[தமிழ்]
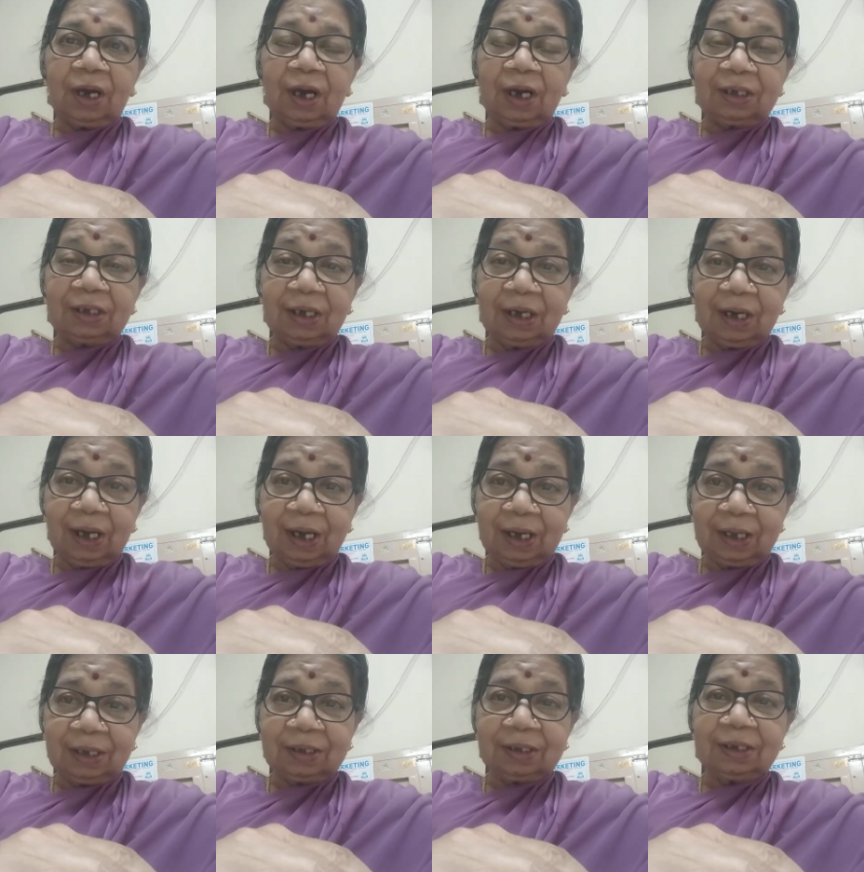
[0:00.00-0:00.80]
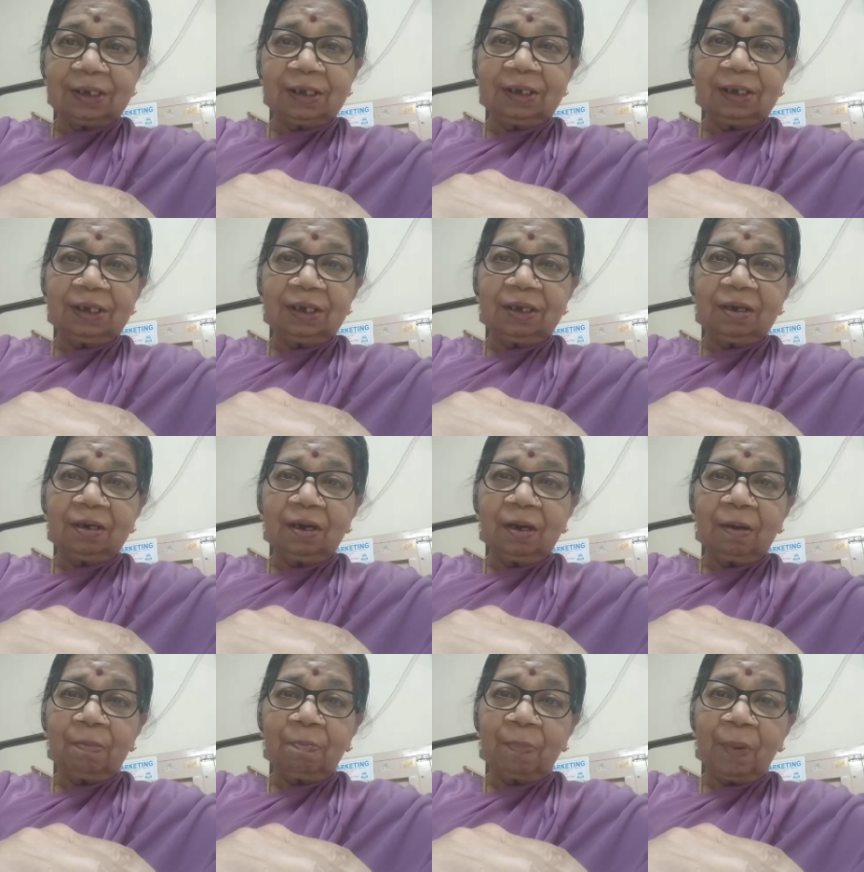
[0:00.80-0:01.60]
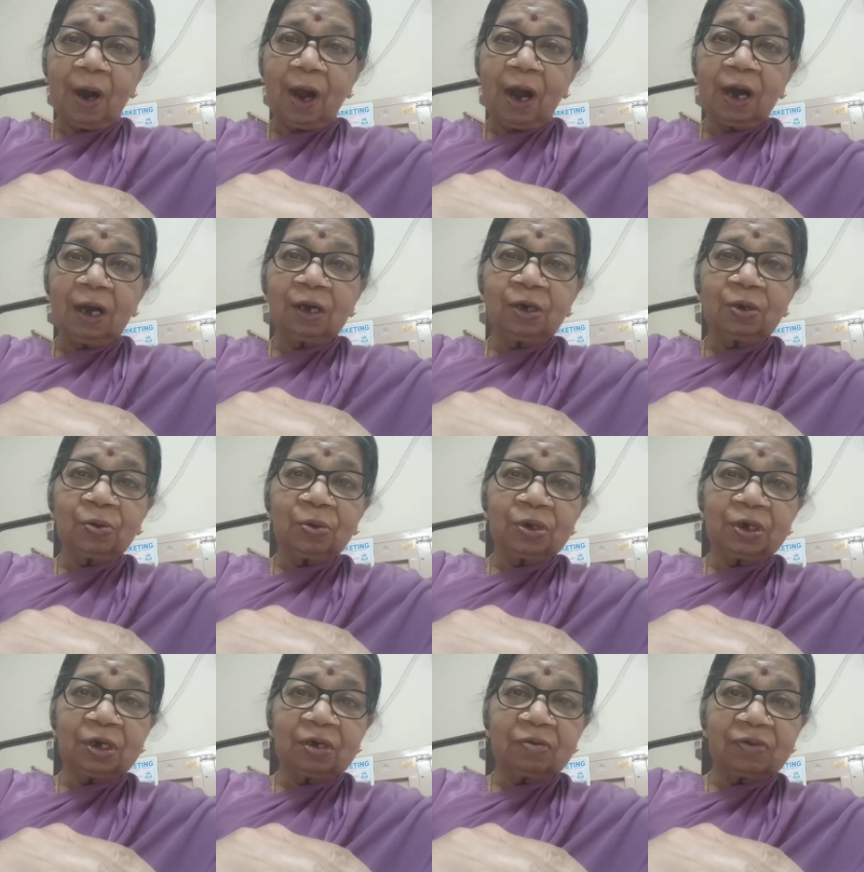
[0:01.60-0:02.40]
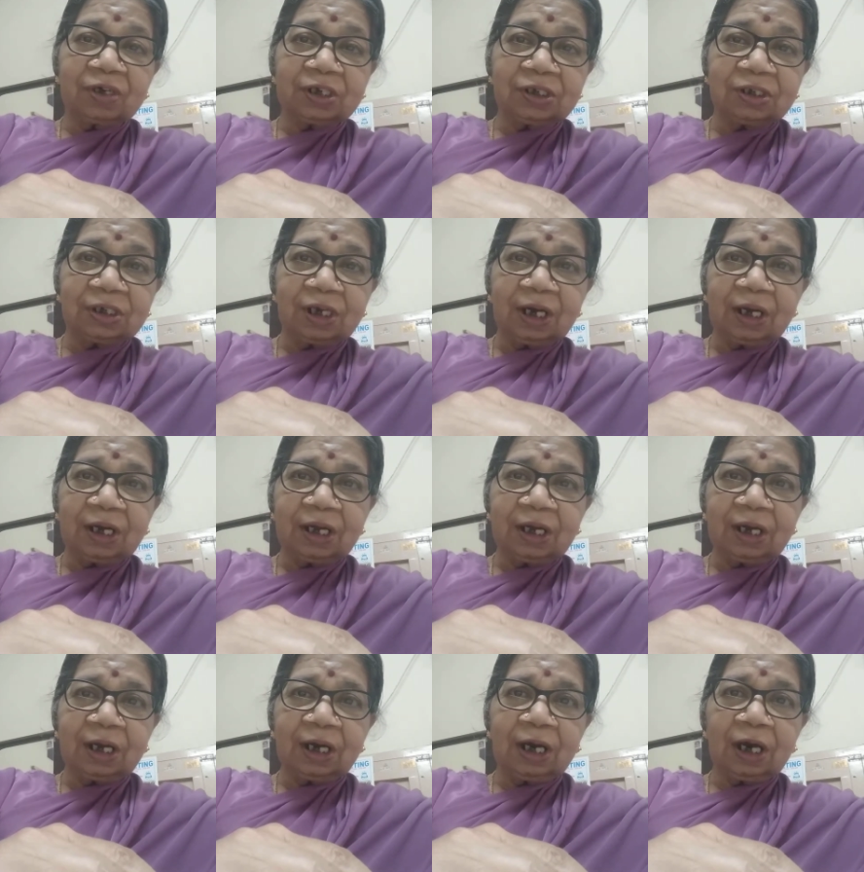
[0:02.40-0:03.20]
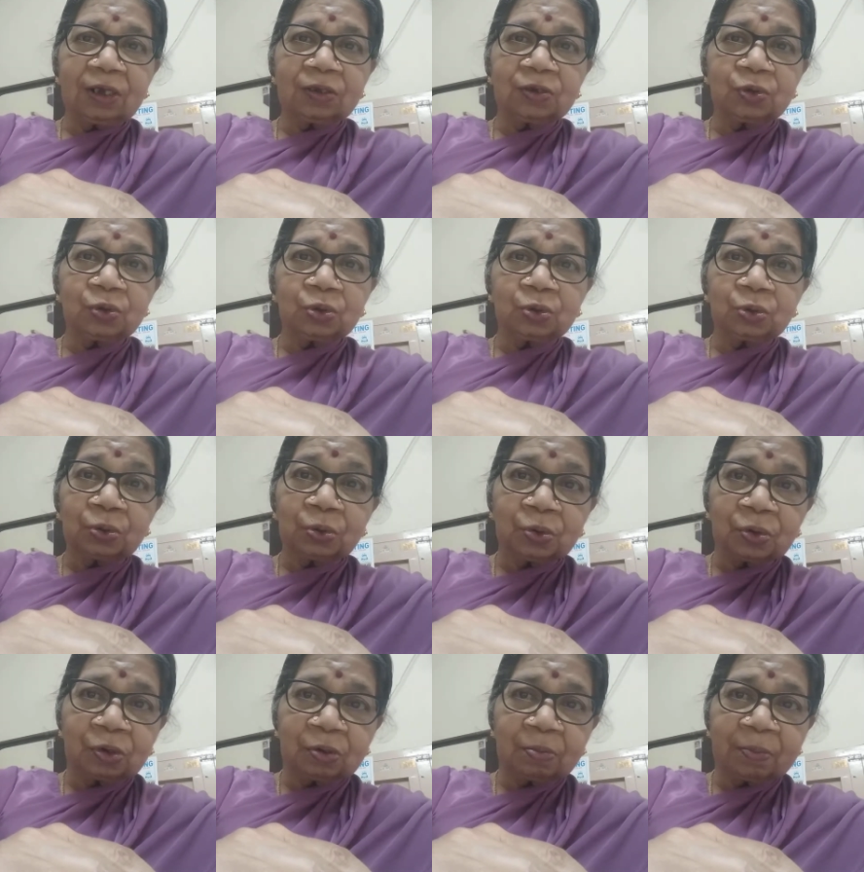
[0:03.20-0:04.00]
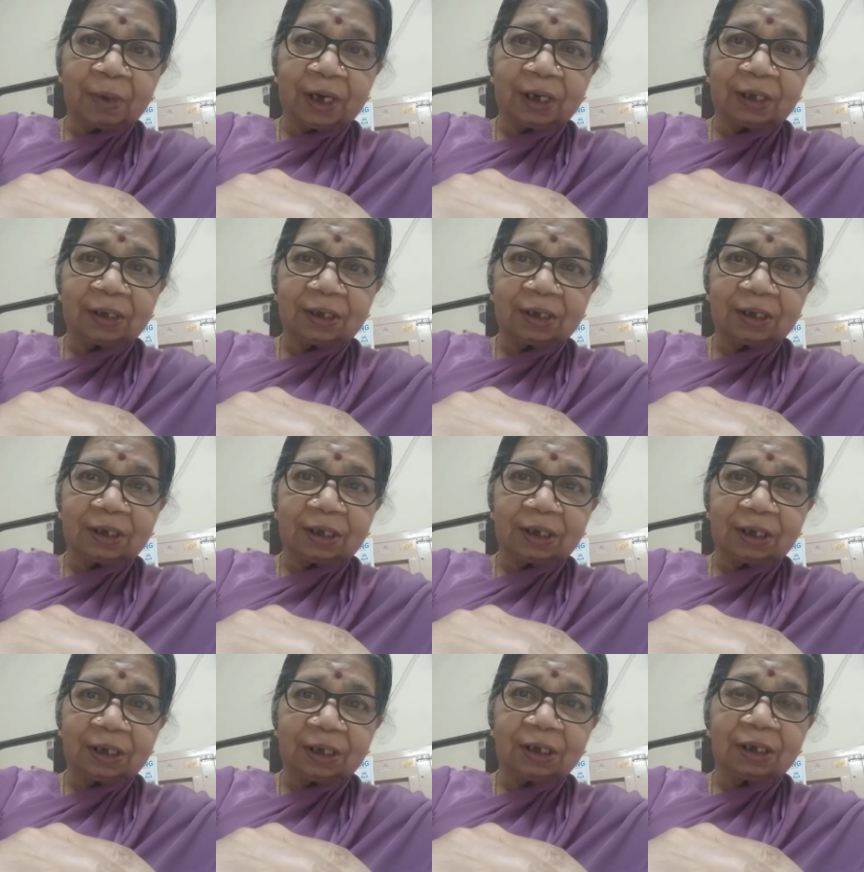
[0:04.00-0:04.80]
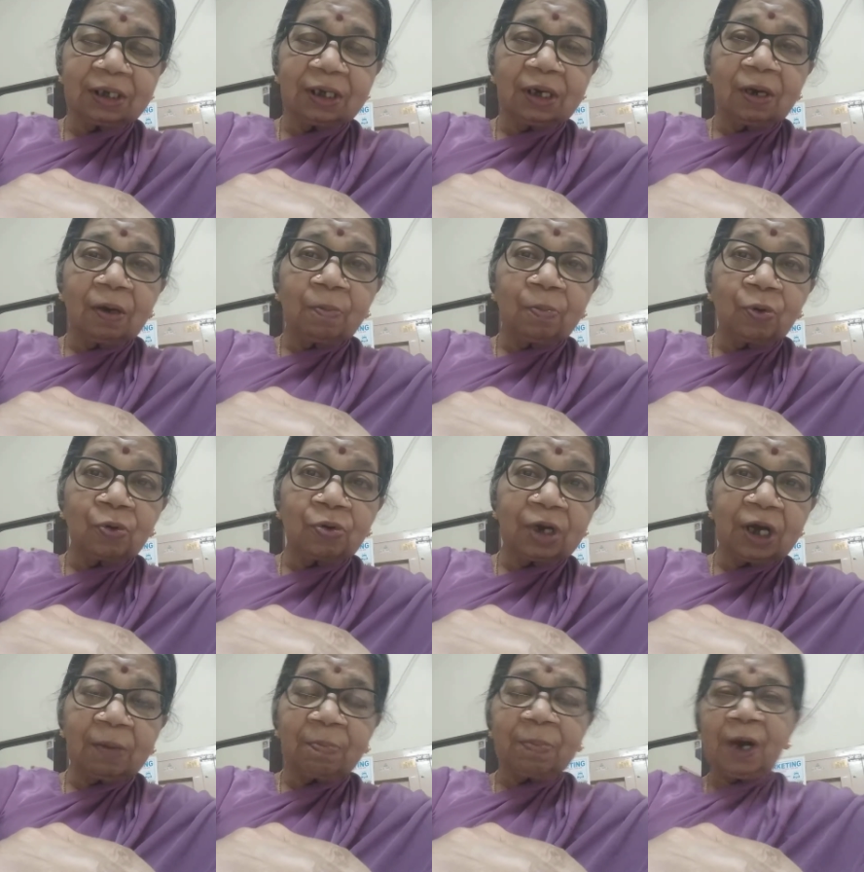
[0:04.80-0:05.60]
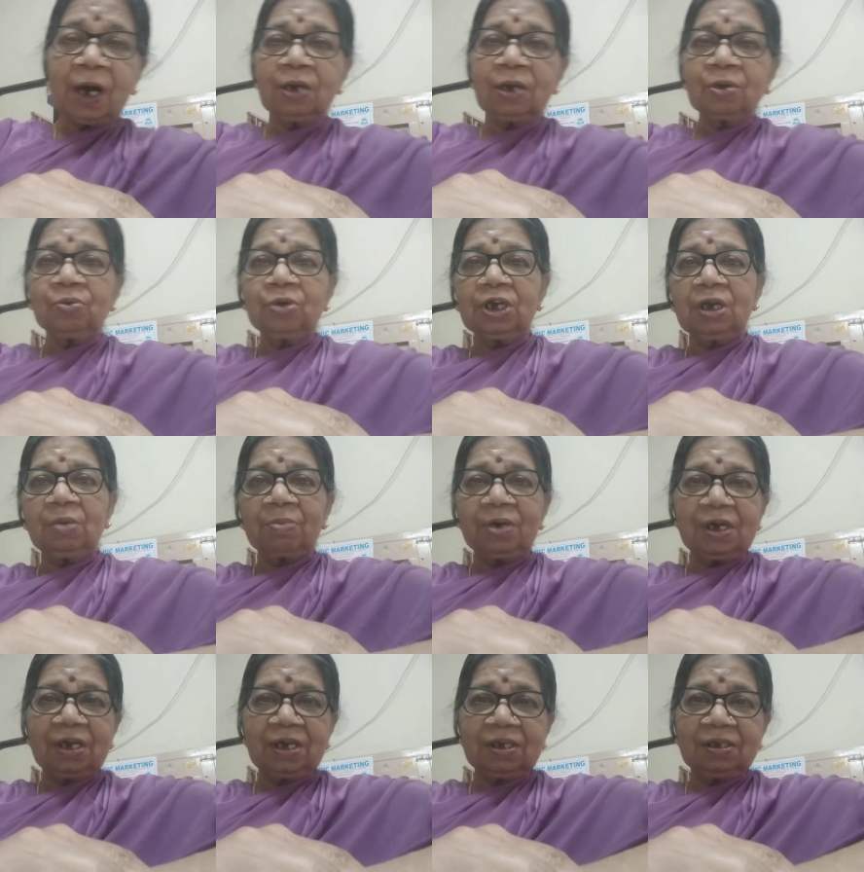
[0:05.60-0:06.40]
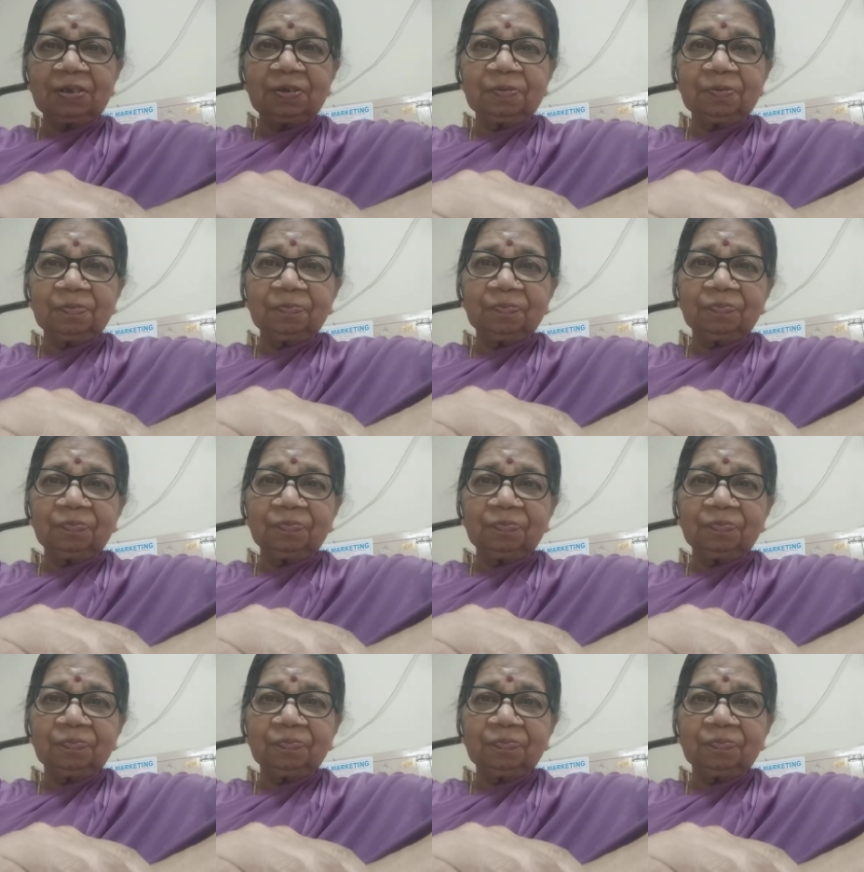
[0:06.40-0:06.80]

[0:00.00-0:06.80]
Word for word: அதுலேருந்து பால் கொண்டு வச்சாலே அது சுடுன்னு பயந்துக்கிட்டு பூனை பால் குடிக்க மாட்டேங்குது